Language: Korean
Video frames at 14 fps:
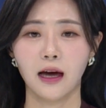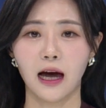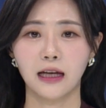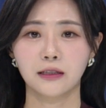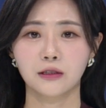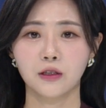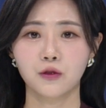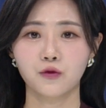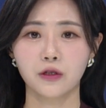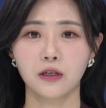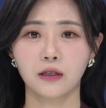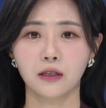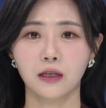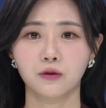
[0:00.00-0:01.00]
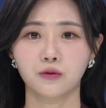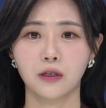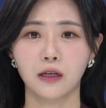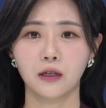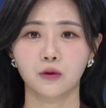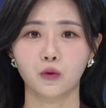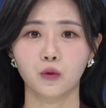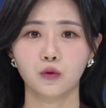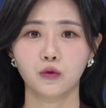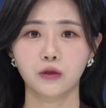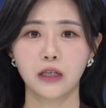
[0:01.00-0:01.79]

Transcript: 안전 취약 가구의 노후